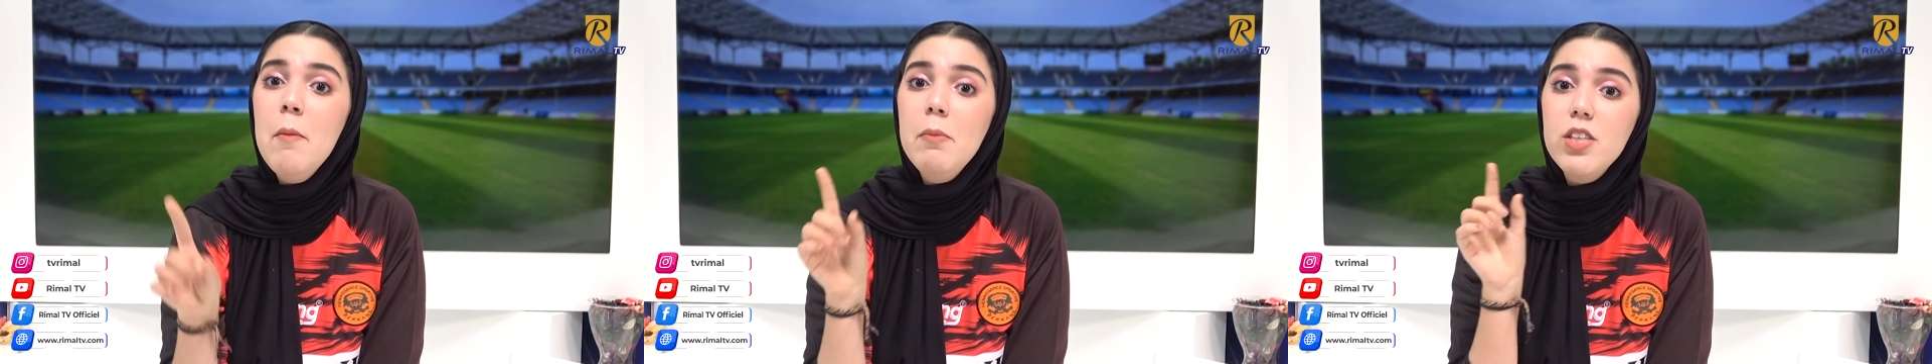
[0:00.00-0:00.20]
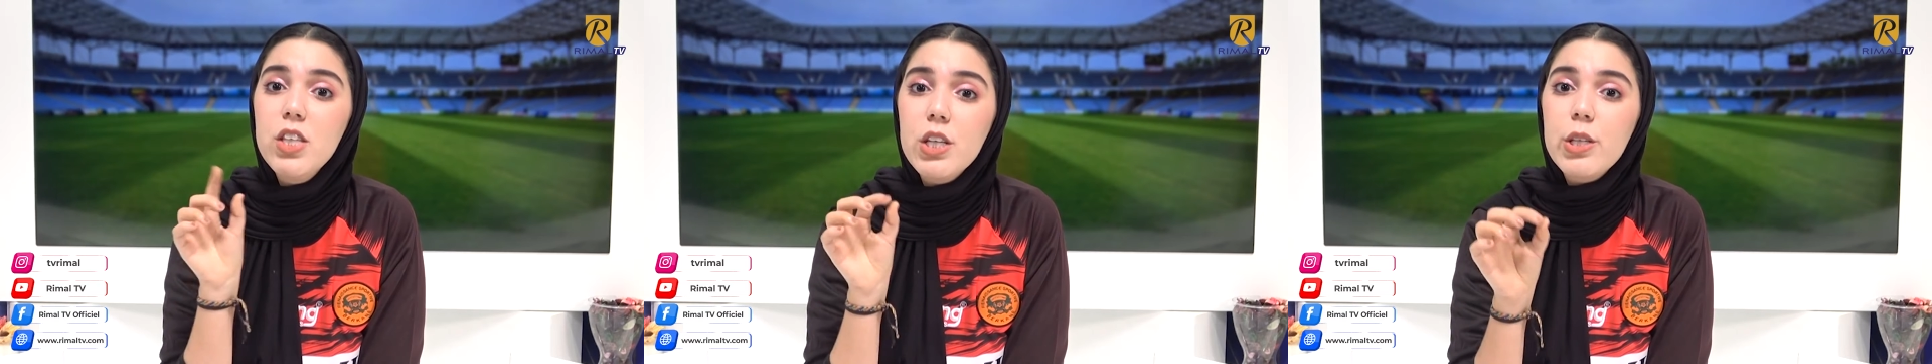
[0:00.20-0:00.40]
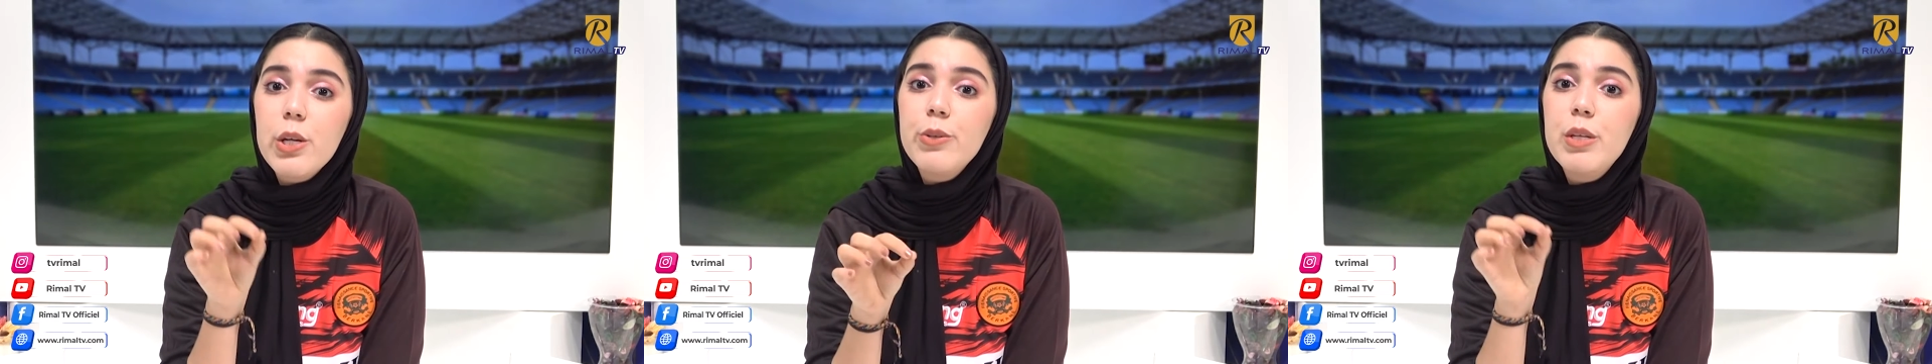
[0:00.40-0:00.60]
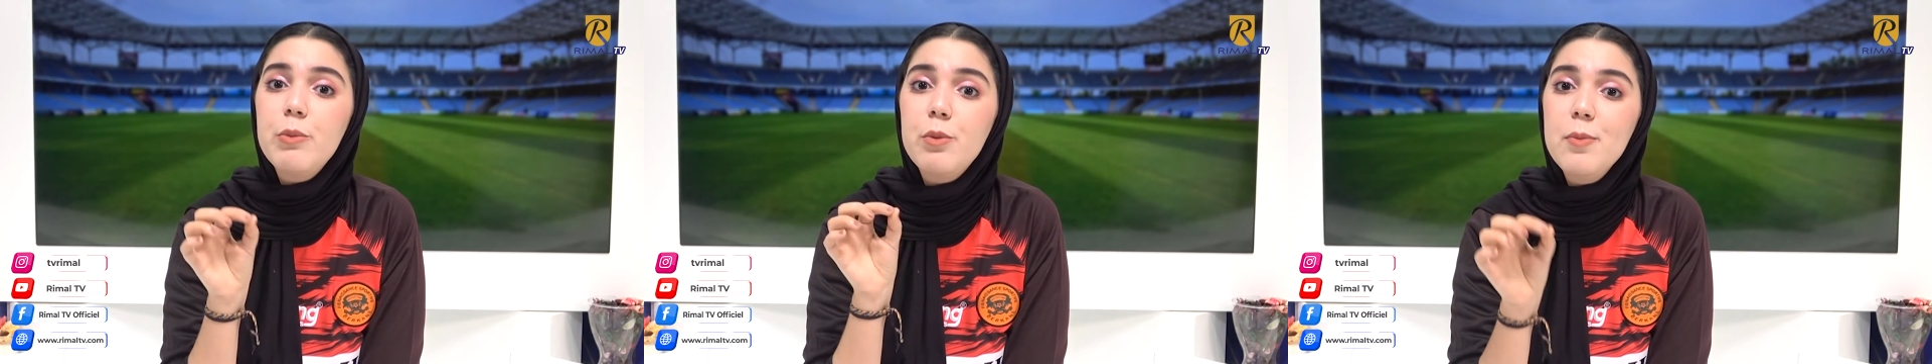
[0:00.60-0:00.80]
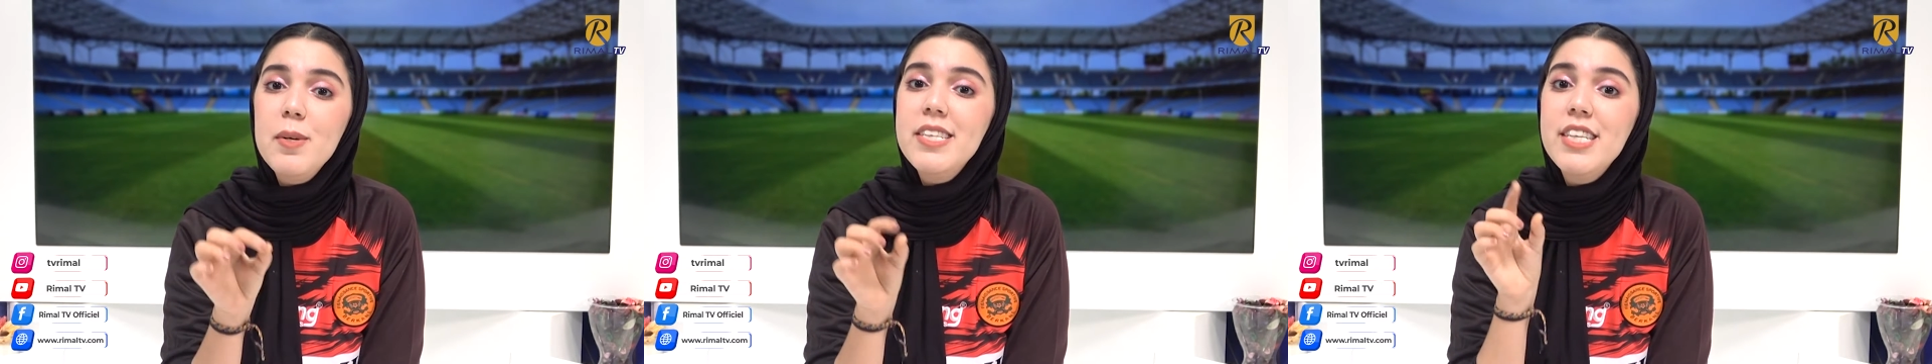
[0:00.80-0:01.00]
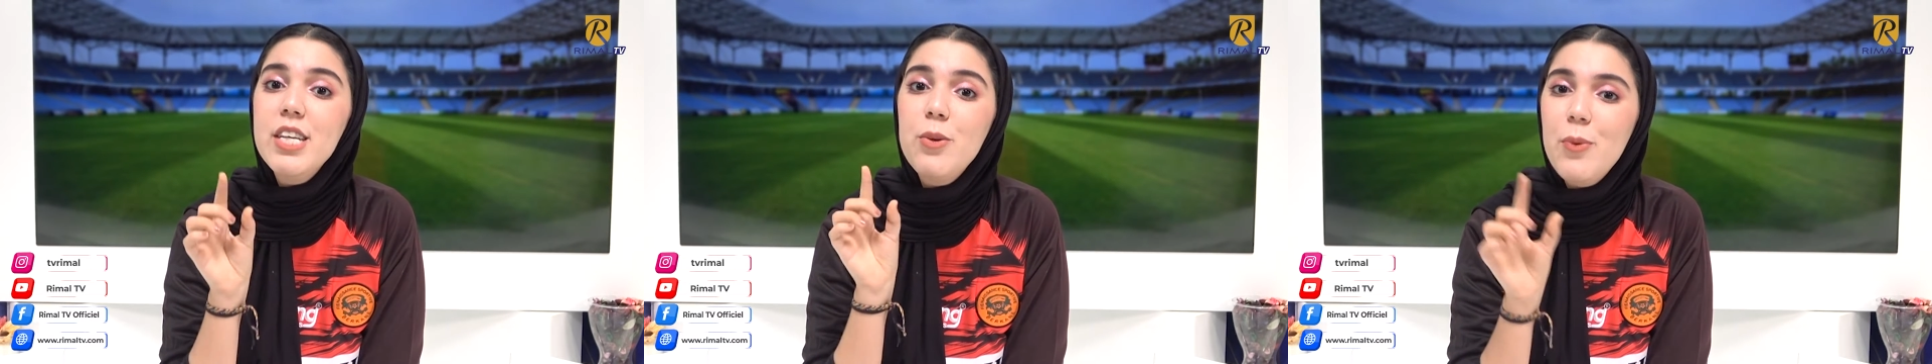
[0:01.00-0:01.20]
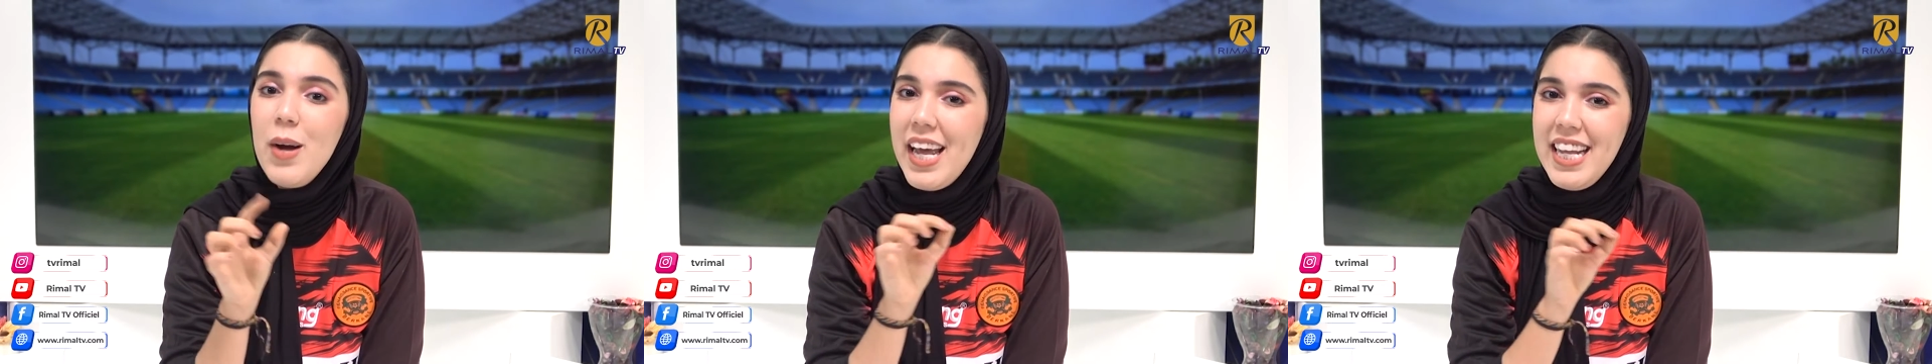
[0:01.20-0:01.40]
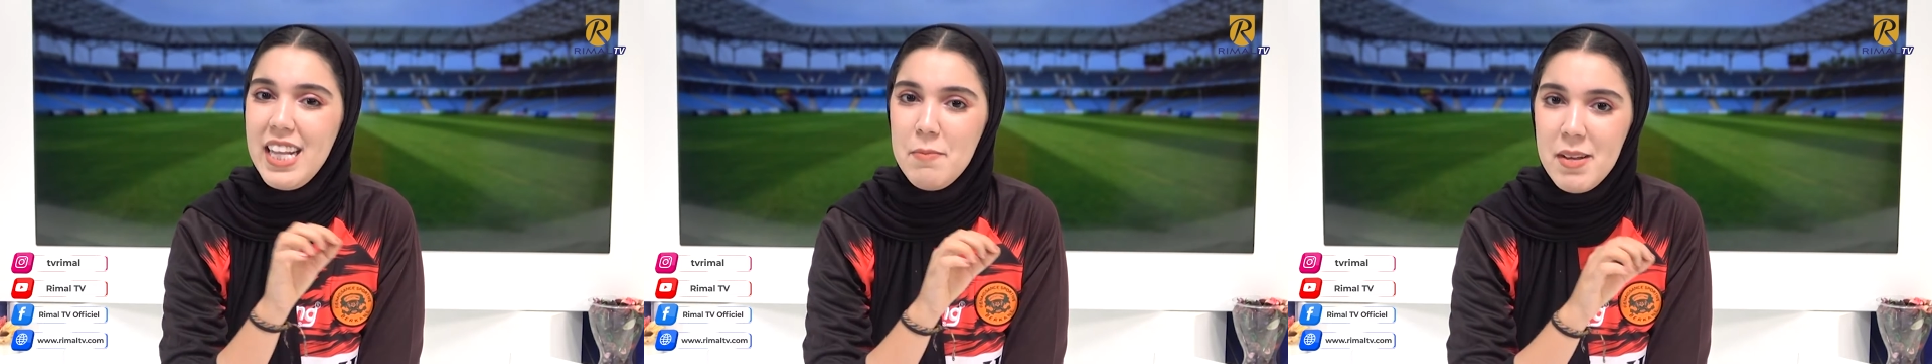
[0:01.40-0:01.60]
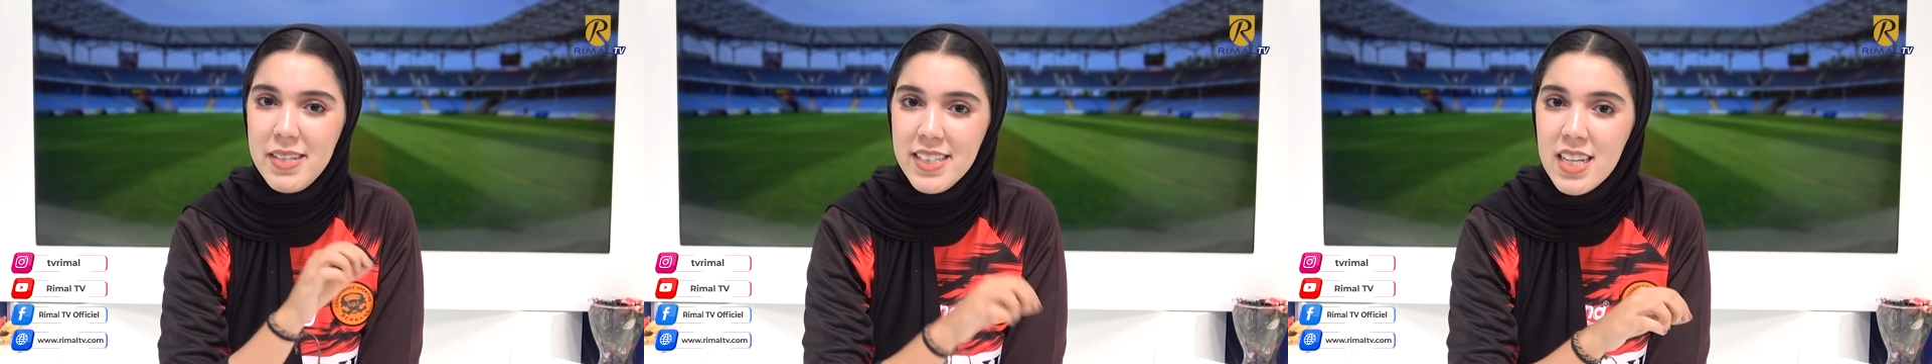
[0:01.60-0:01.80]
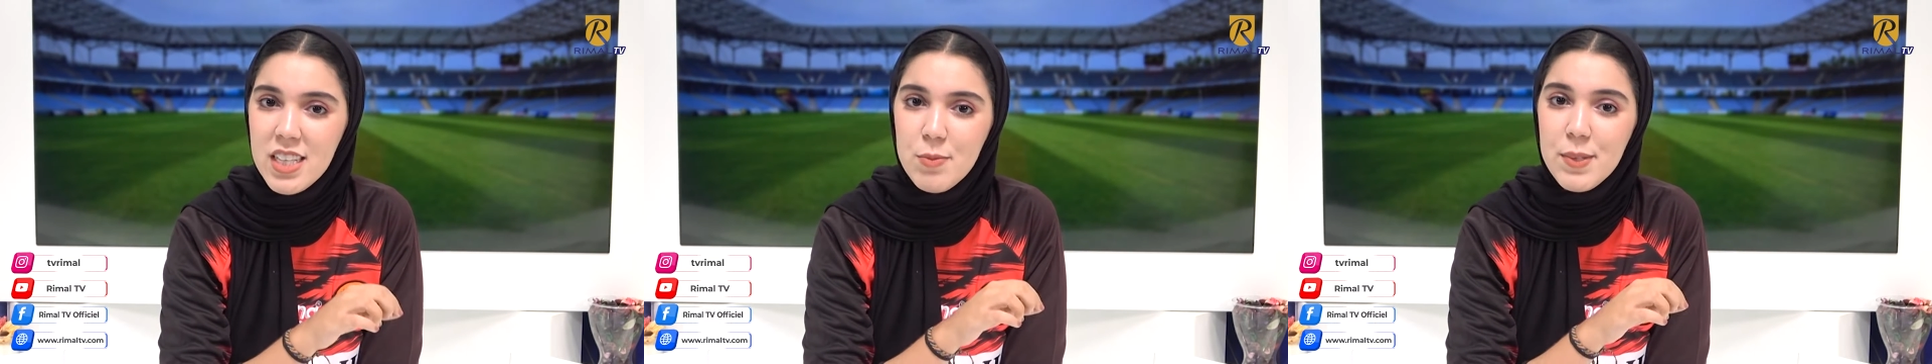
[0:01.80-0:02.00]
باش يعطيونا ممثل واحد
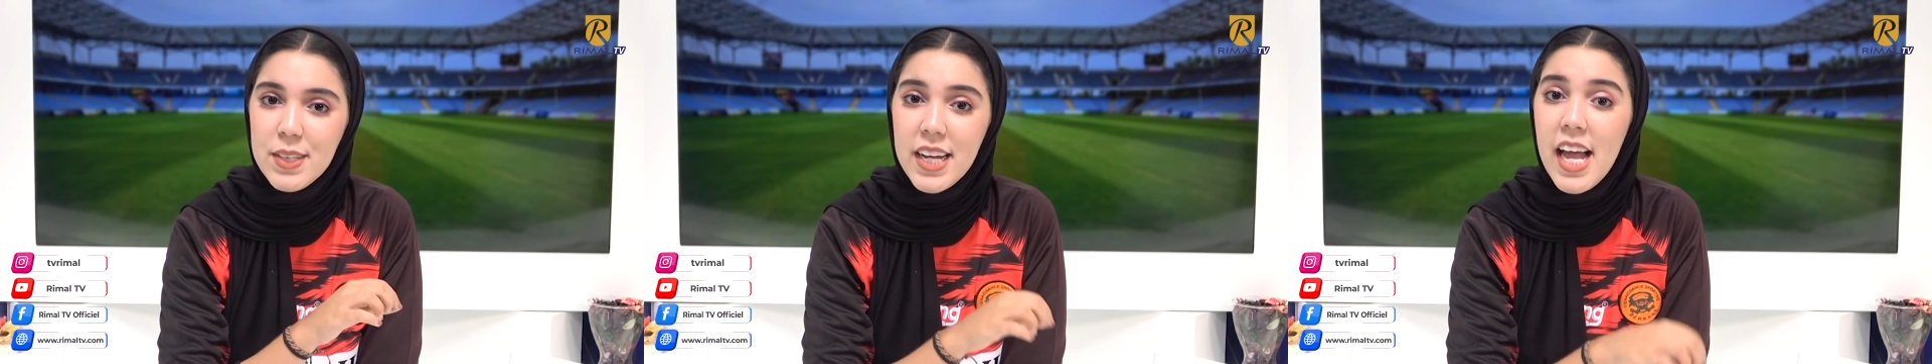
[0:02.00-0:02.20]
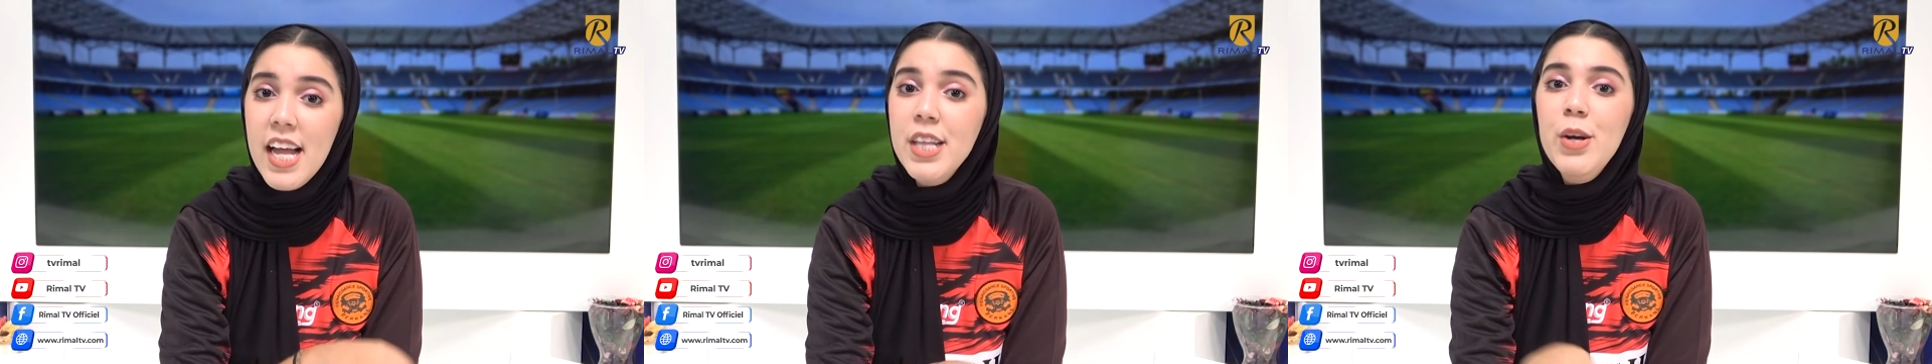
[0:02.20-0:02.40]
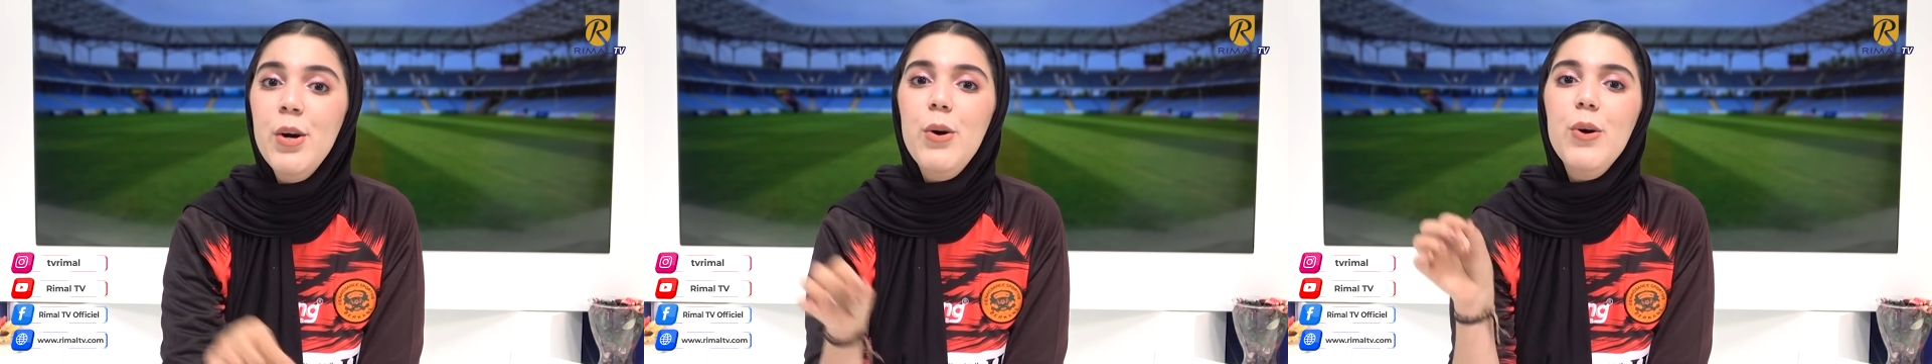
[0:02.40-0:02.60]
لمدينه بركان